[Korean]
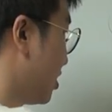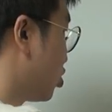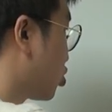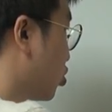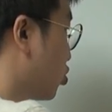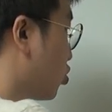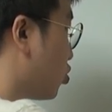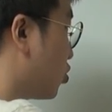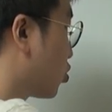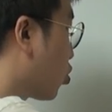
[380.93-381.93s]

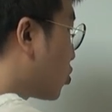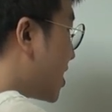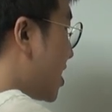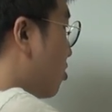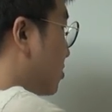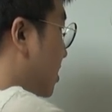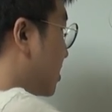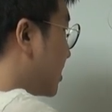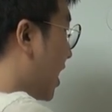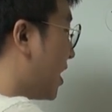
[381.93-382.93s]
축토도 토잖아요.
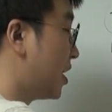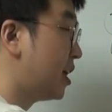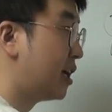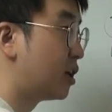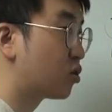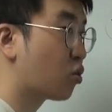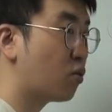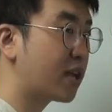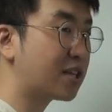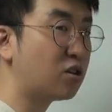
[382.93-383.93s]
어쨌든 다.
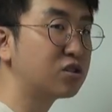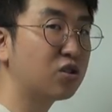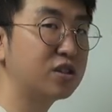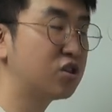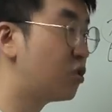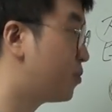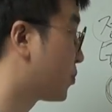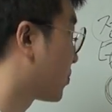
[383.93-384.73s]
토니까 정적이죠.